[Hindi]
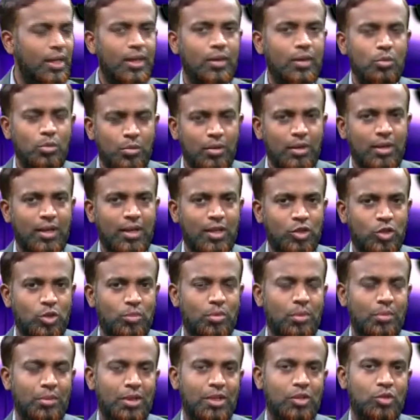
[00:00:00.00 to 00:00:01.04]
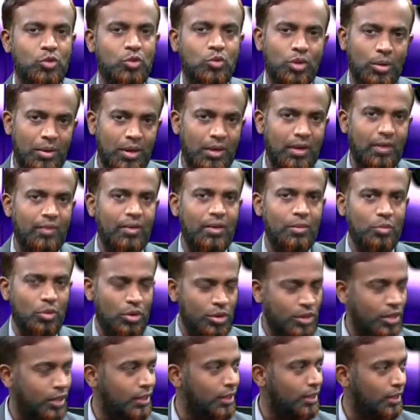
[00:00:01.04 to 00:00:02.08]
अमूमन हम्म। खासतौर पर मैं चूंकि मैं ट्रैवलिंग
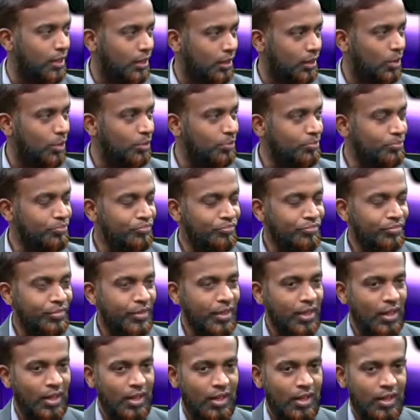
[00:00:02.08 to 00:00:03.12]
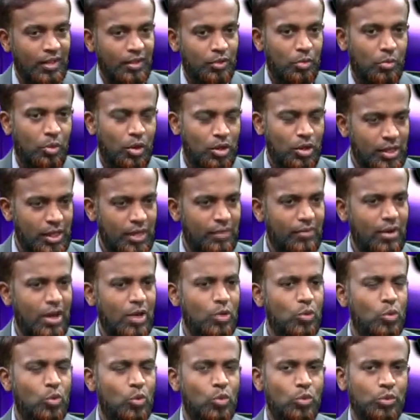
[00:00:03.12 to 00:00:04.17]
बहुत ज़्यादा करता हूँ तो बहुत सारे वहाँ
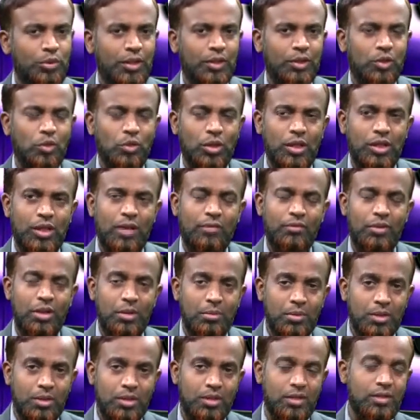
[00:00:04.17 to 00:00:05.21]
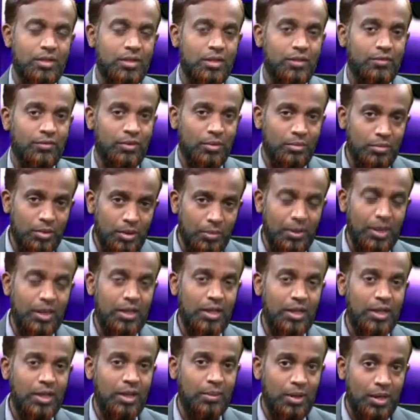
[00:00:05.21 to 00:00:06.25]
लोगों को देखता हूँ कि दे आर वेरी मच कंसर्न फ्रॉम द
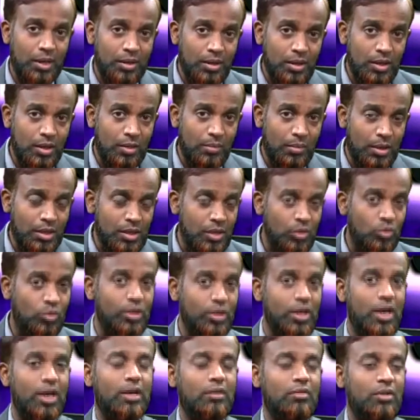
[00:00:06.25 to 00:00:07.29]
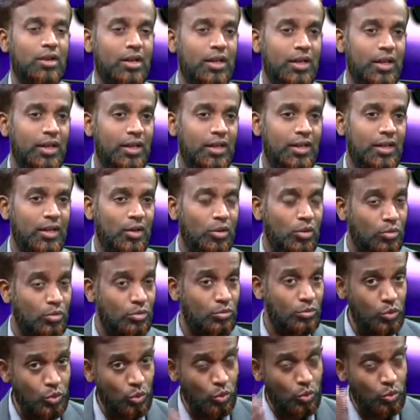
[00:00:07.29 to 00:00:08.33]
बिगनिंग कि भाई बच्चे को क्या करवाना है और
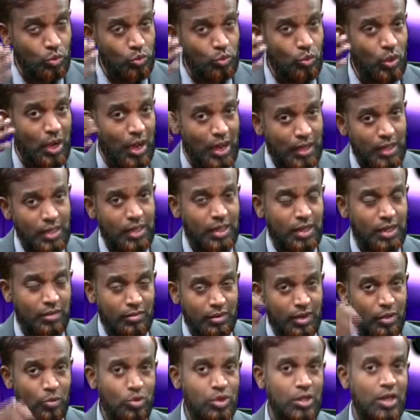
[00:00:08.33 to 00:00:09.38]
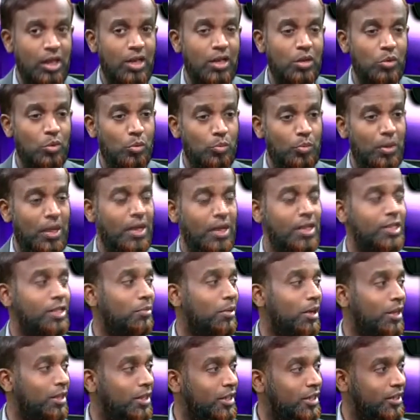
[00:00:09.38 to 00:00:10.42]
जो उसको आगे करवाना है उसके लिए वो पहले से
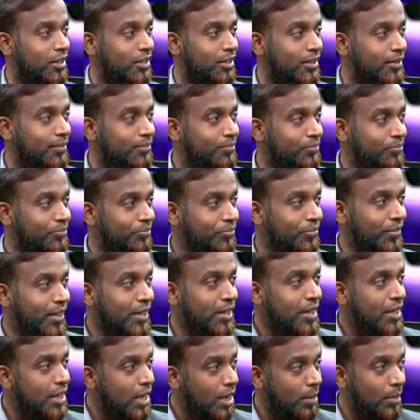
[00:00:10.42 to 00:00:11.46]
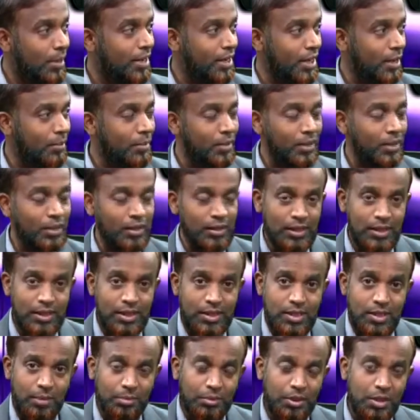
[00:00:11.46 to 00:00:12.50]
प्लानिंग करते हैं हम्म, हम्म। हमारे यहाँ पर
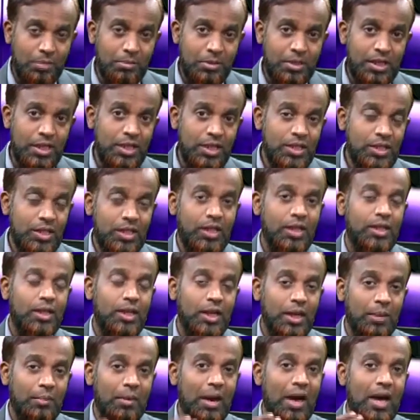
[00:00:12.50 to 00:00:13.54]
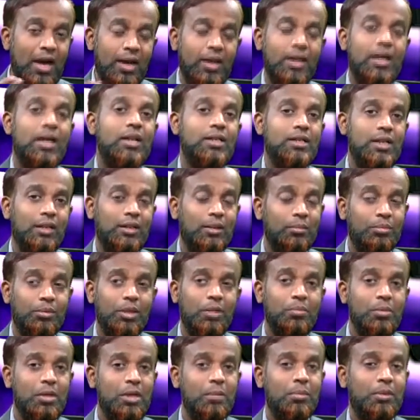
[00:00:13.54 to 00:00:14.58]
जब तक बच्चा इंजीनियरिंग करके बाहर ना आ जाए तब तक
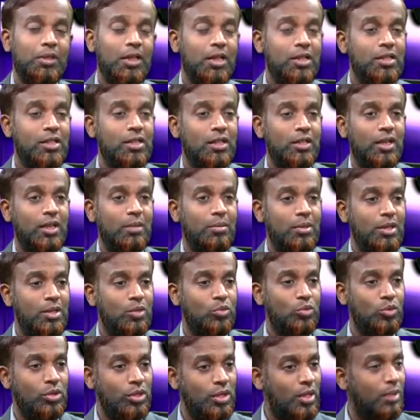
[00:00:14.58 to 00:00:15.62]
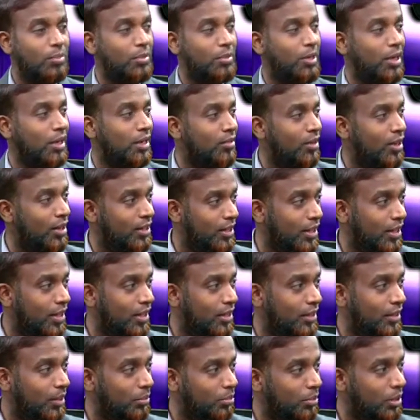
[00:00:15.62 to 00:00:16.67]
भी ये पता नहीं चलता कि भाई इसको ये अब करने वाला क्या है
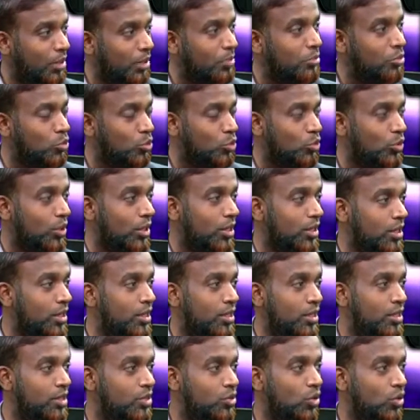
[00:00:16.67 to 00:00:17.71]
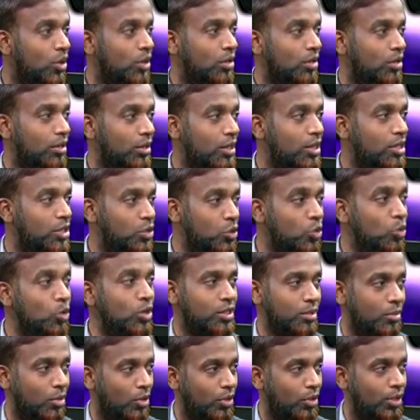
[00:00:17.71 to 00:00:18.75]
तब तक भी उसको जो है ही इज नॉट
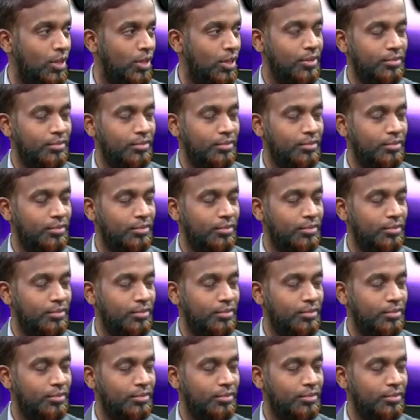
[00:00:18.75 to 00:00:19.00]
क्लूलेस अबाउट इट